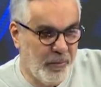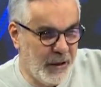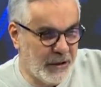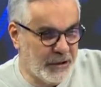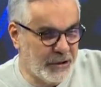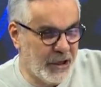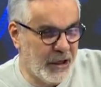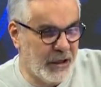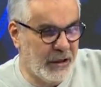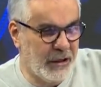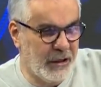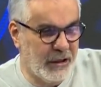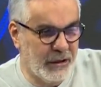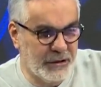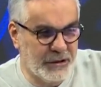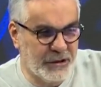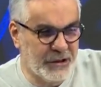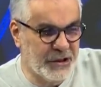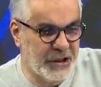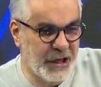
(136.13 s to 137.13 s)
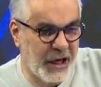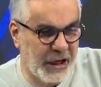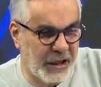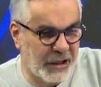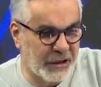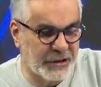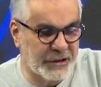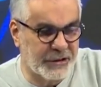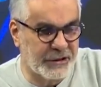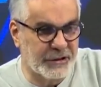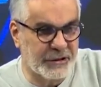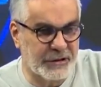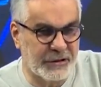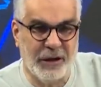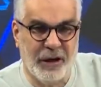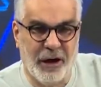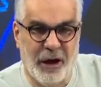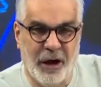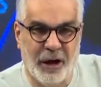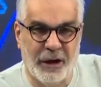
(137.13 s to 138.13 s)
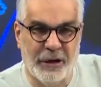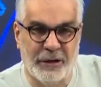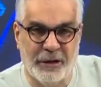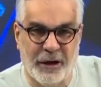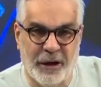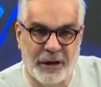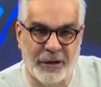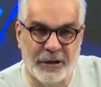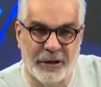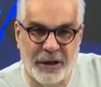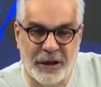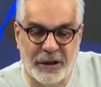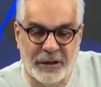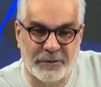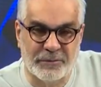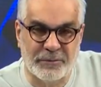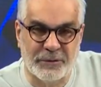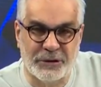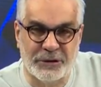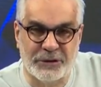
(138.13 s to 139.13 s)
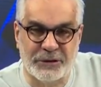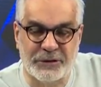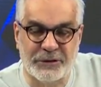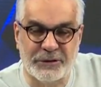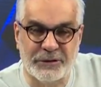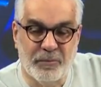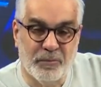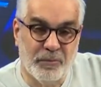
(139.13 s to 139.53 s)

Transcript: Başak şehir ayrı ayrı yazmış.